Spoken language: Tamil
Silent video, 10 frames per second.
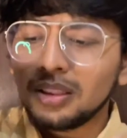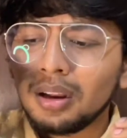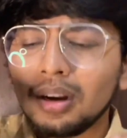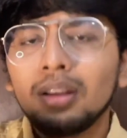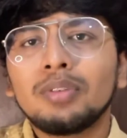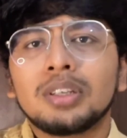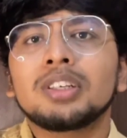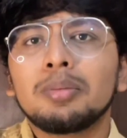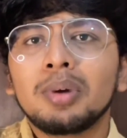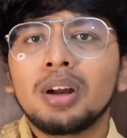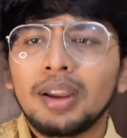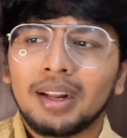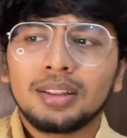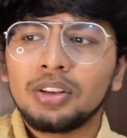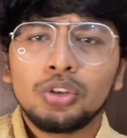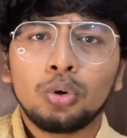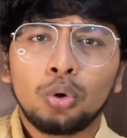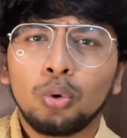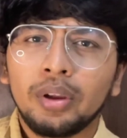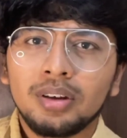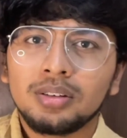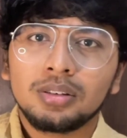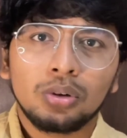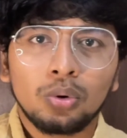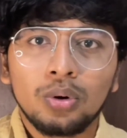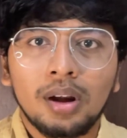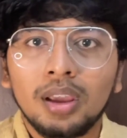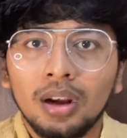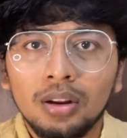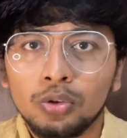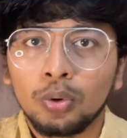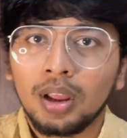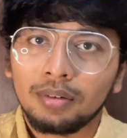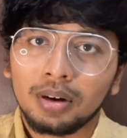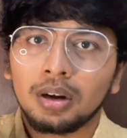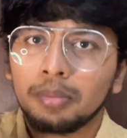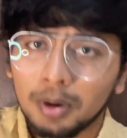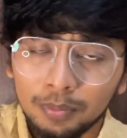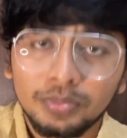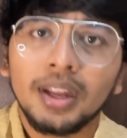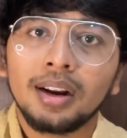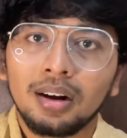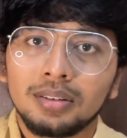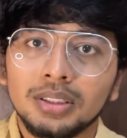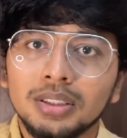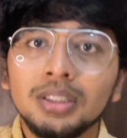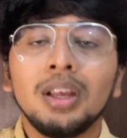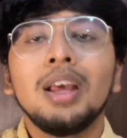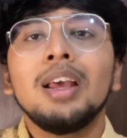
இத்தனை வருஷமாக எனக்கு தெரிஞ்ச ஒரு டூ இயர்ஸ் இருக்கும்னு நினைக்கிறேன் சூர்யா அவர்கள் படம் தேட்டரில் வந்து